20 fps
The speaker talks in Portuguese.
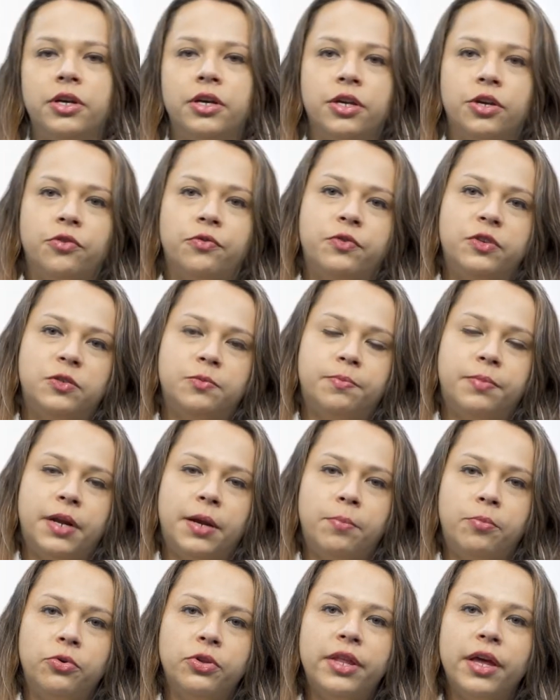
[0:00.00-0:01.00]
que eu fiz
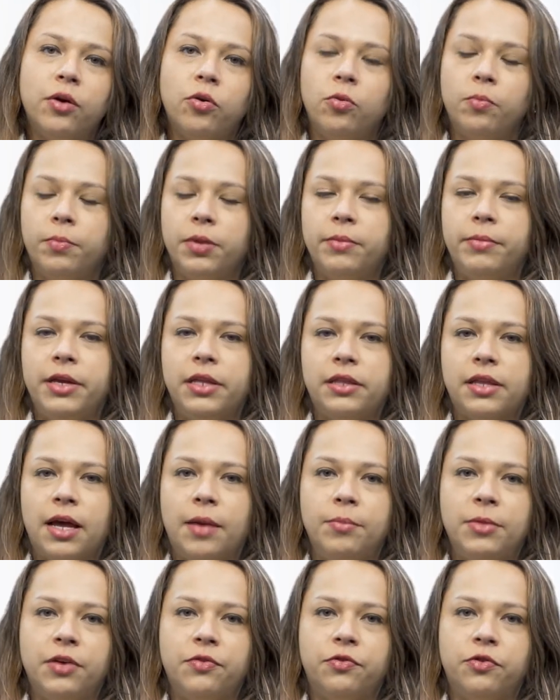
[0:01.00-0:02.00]
para poder complementar a
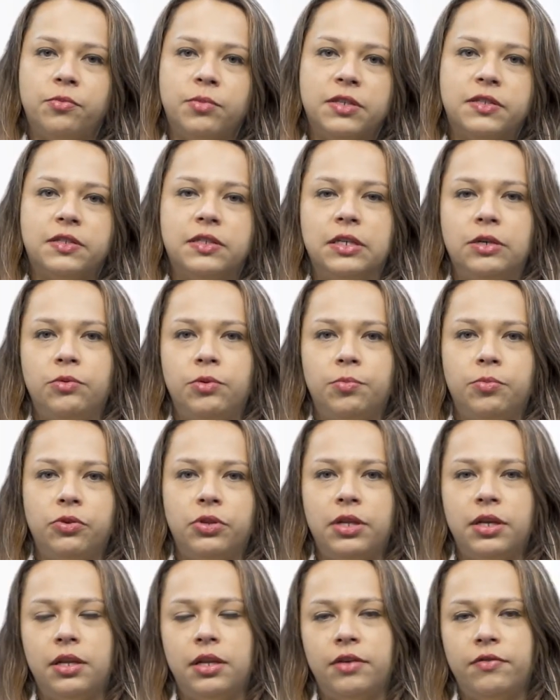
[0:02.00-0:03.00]
minha formação e
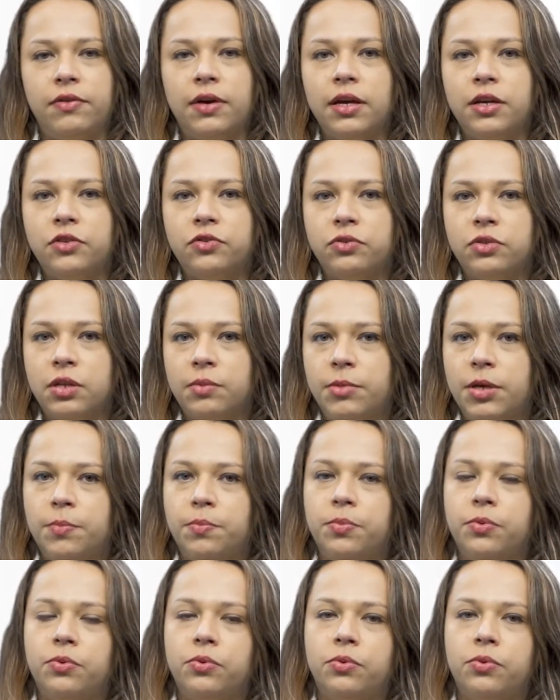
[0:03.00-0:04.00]
poder levar isso também
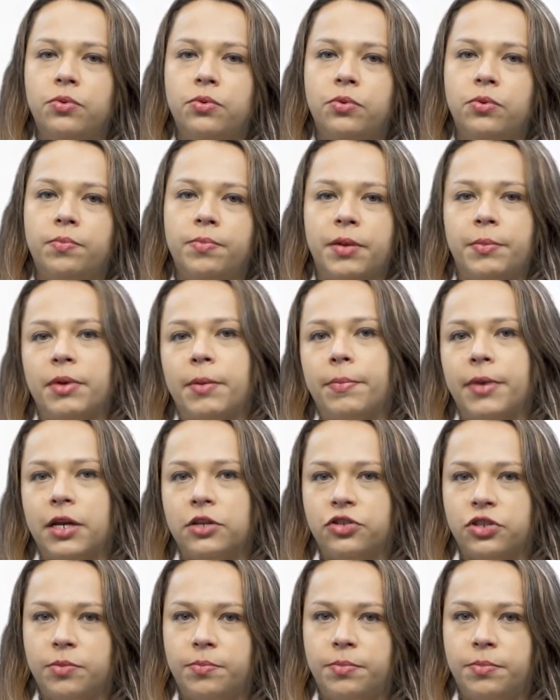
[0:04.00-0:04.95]
para a minha prática